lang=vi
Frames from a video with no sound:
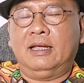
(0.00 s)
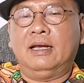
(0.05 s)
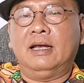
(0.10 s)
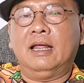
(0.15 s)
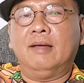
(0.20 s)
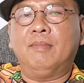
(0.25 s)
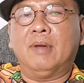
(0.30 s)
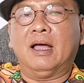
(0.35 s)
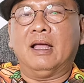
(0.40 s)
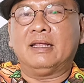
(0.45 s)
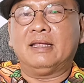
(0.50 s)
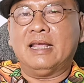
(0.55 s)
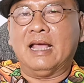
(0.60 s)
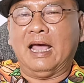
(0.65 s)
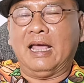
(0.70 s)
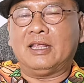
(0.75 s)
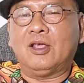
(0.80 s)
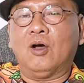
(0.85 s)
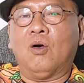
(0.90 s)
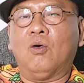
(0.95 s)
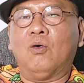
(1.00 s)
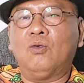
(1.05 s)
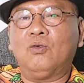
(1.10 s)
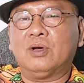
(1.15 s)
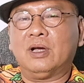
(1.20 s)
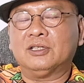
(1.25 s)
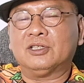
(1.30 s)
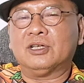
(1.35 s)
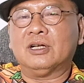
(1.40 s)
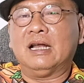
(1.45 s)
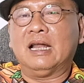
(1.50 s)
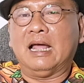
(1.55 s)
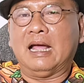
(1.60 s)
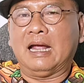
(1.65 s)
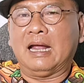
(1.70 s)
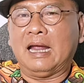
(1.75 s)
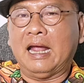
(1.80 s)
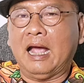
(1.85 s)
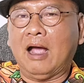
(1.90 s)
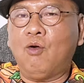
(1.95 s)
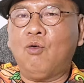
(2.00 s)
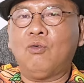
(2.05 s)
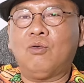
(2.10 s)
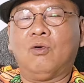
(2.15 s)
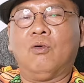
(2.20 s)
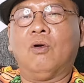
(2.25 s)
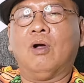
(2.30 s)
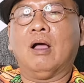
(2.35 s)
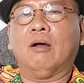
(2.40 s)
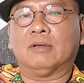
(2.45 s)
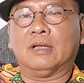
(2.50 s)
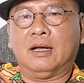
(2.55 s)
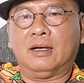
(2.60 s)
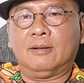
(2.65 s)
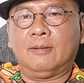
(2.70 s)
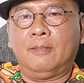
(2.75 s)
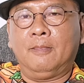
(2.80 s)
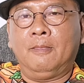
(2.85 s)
để mà già dỗ cái sự là ngáo của ông Thách.